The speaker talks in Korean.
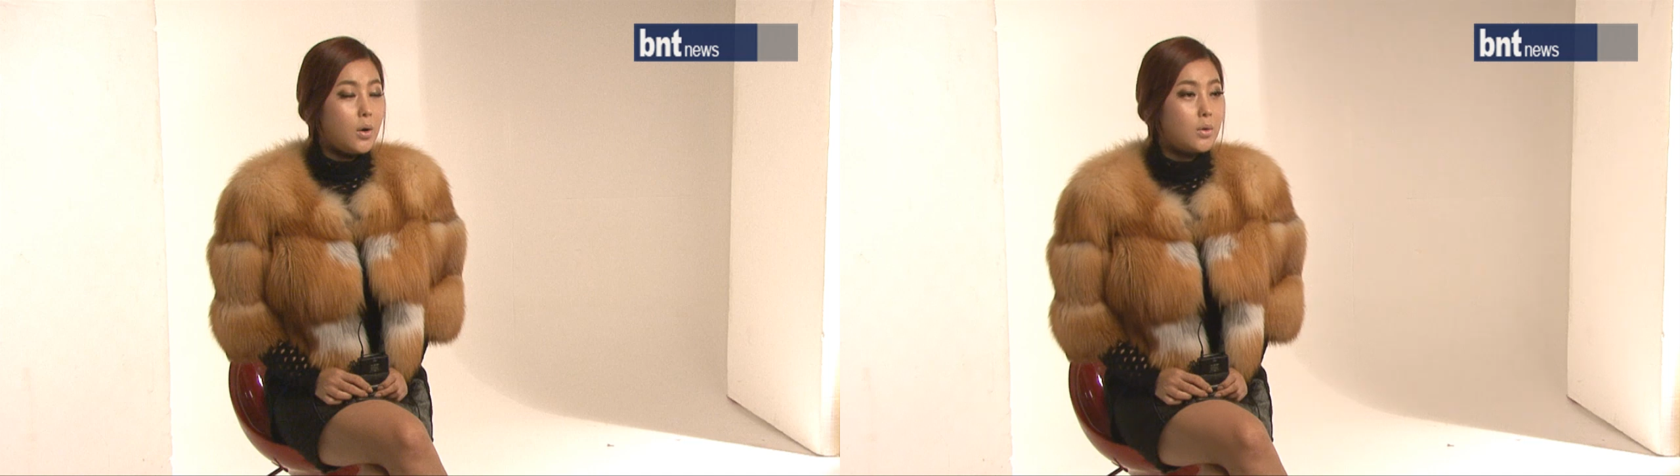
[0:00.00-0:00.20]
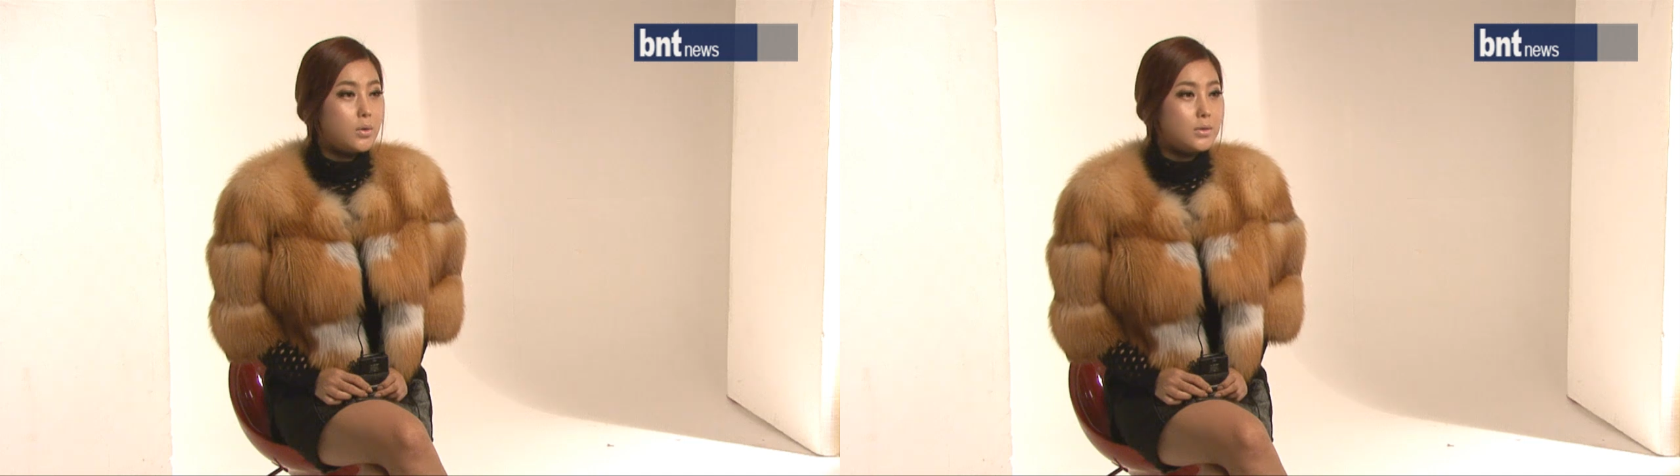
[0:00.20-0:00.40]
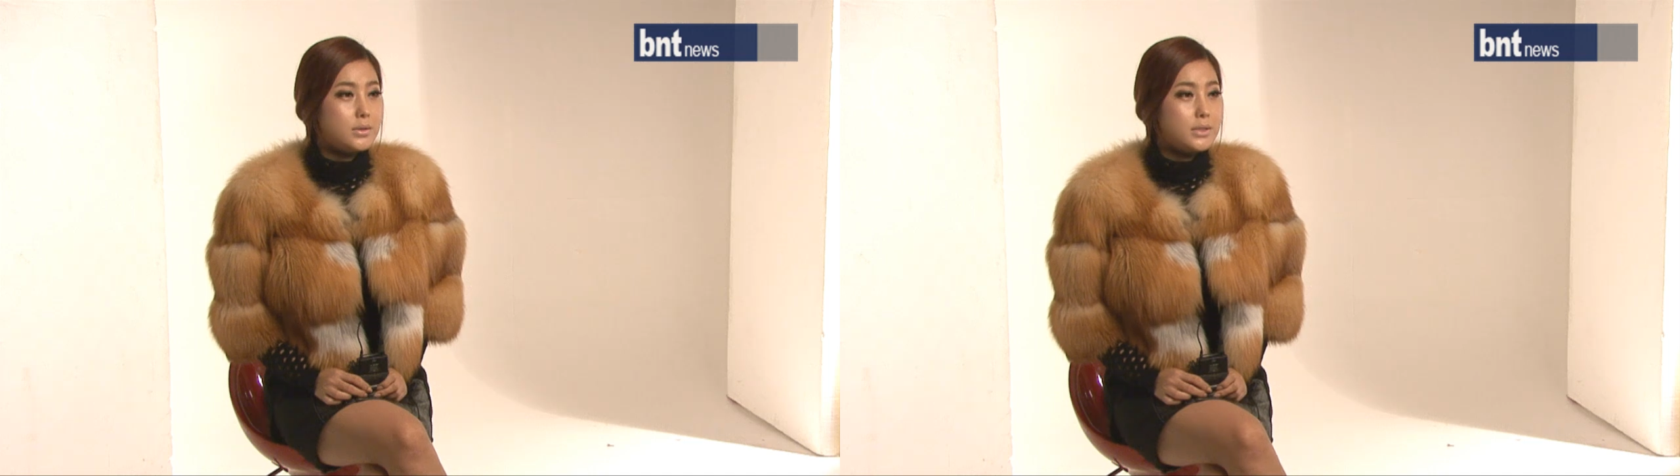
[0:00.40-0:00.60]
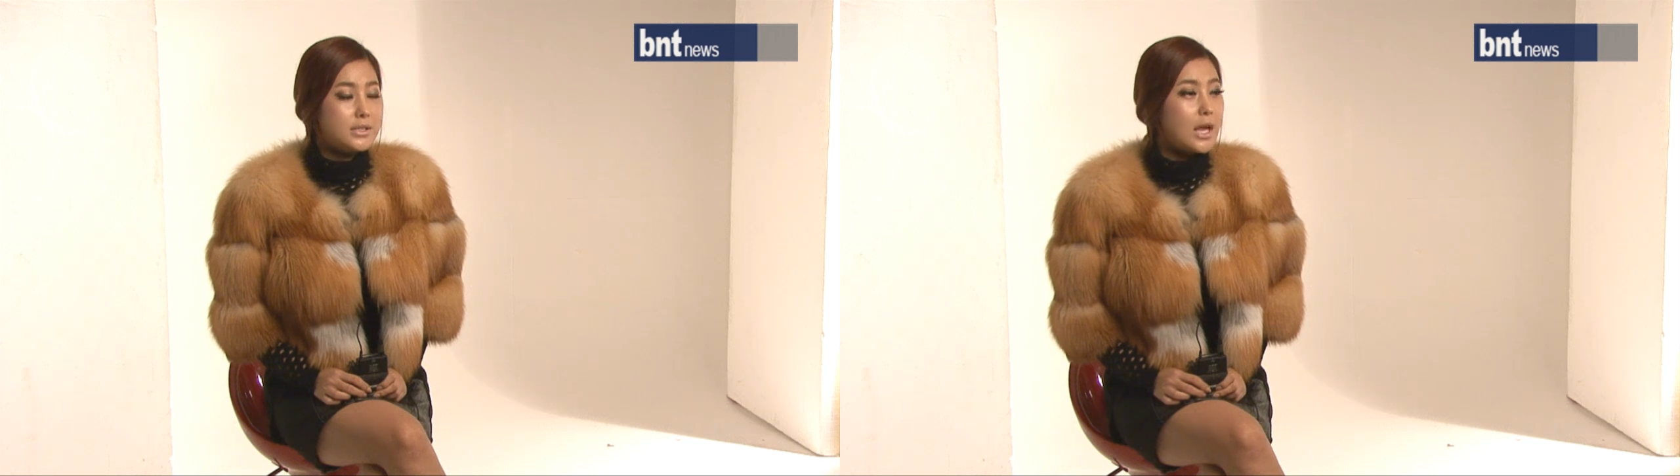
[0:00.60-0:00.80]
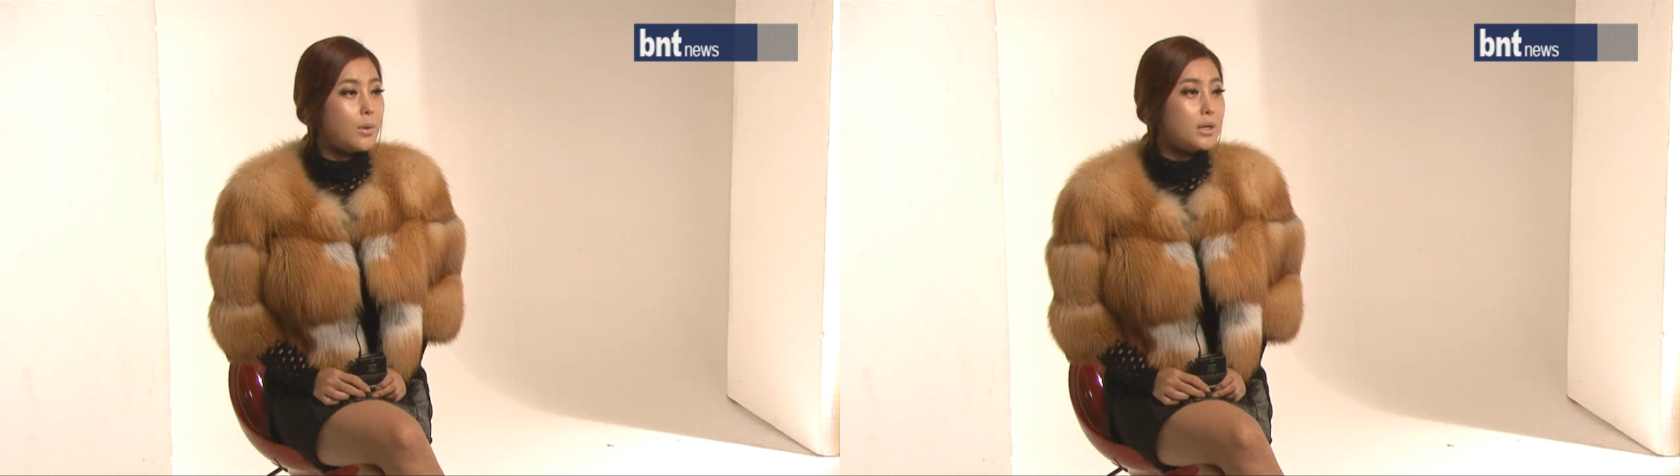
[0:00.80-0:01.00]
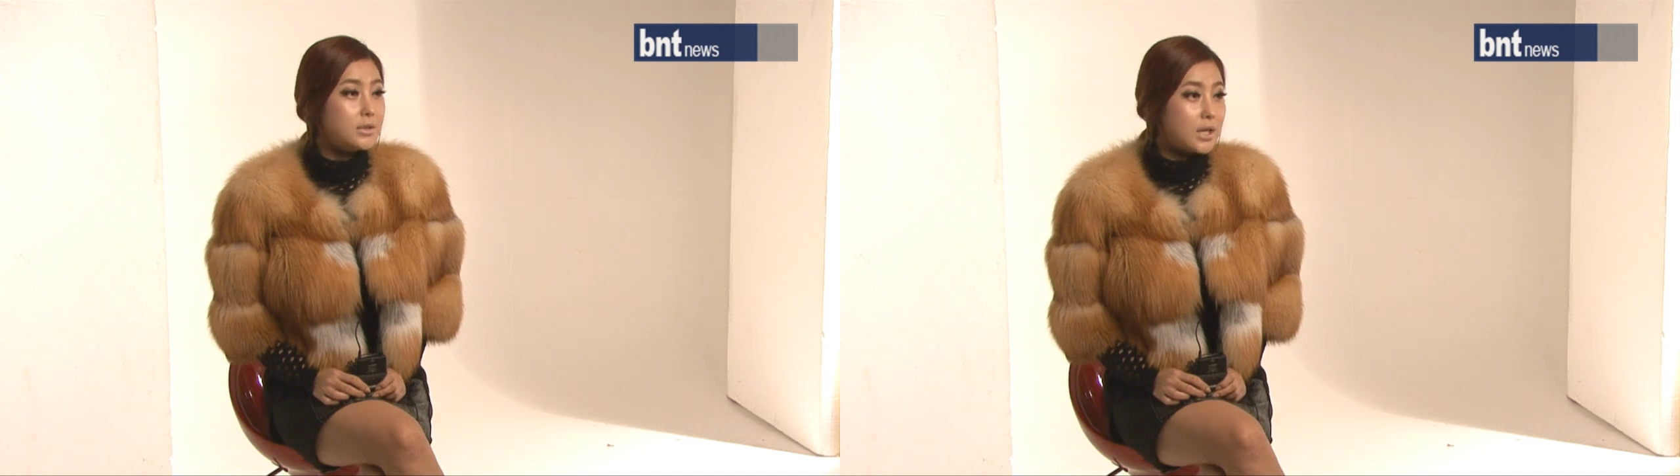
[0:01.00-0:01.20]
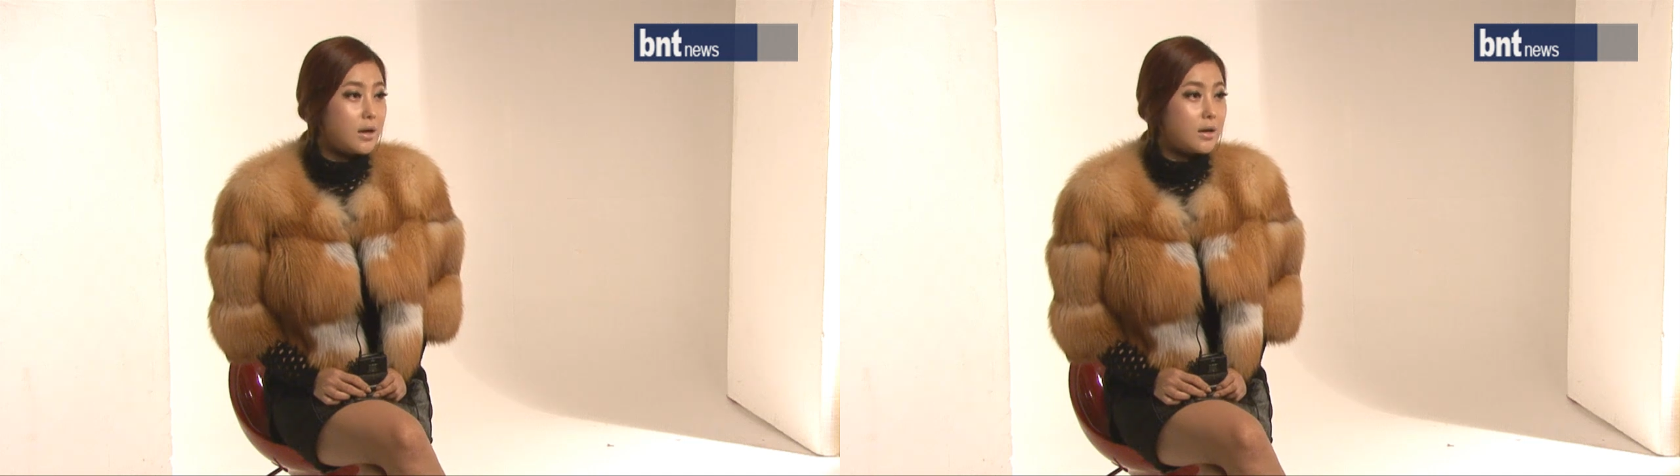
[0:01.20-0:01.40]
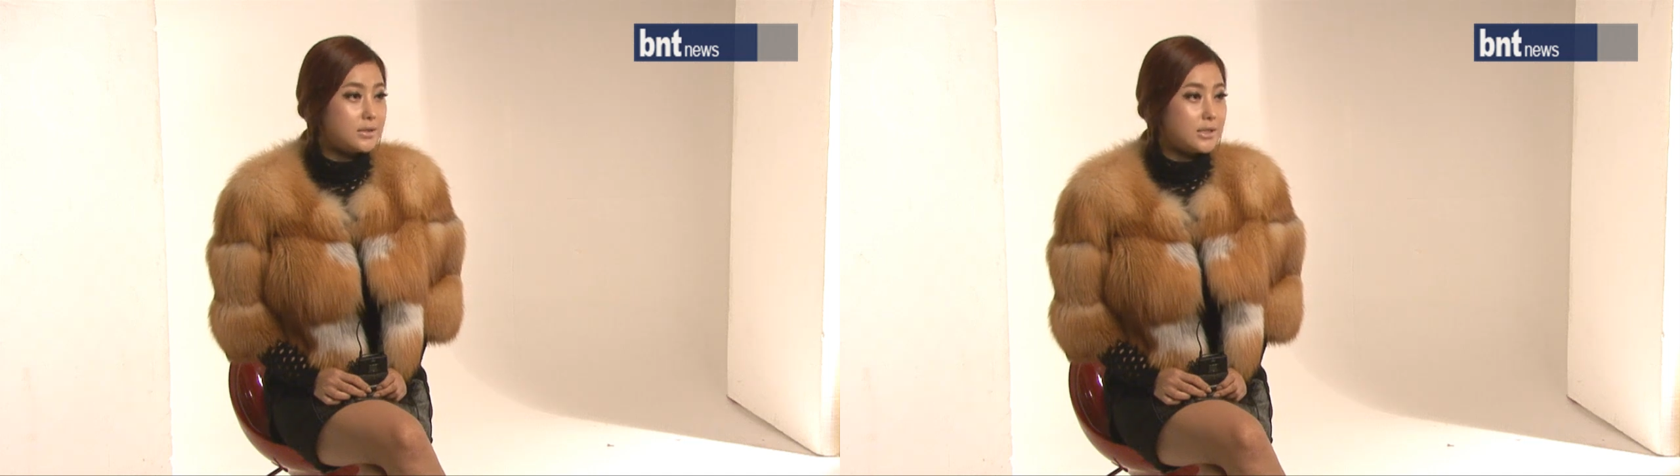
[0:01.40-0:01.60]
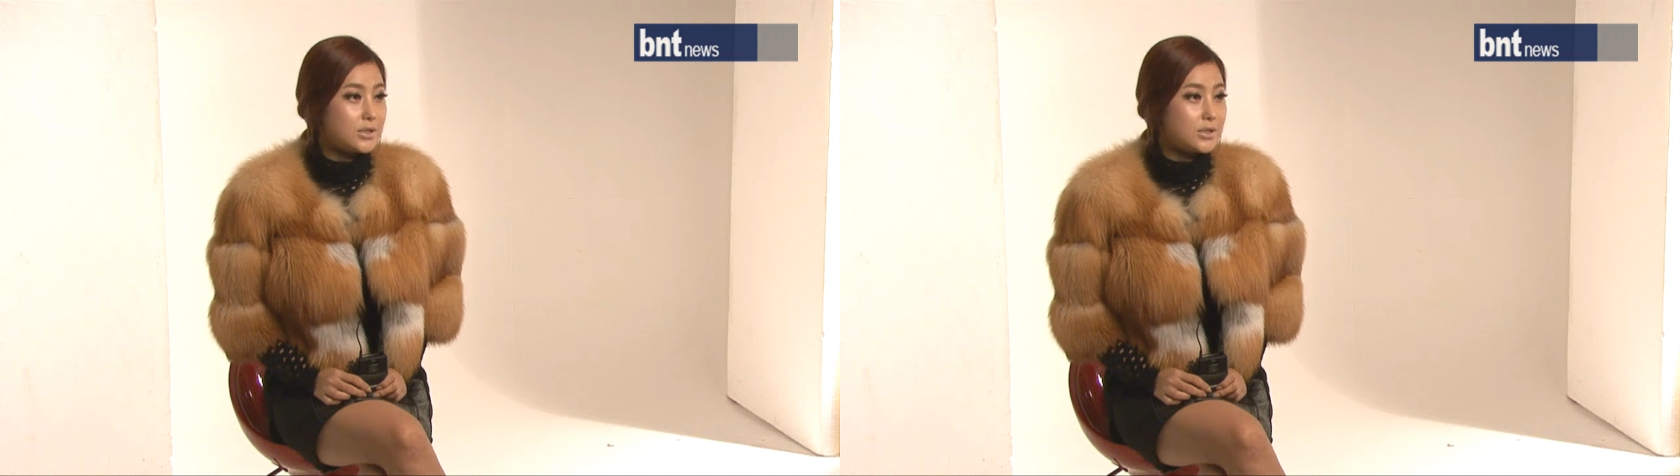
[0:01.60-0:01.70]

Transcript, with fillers: 어, 이 사회를 살아가는 데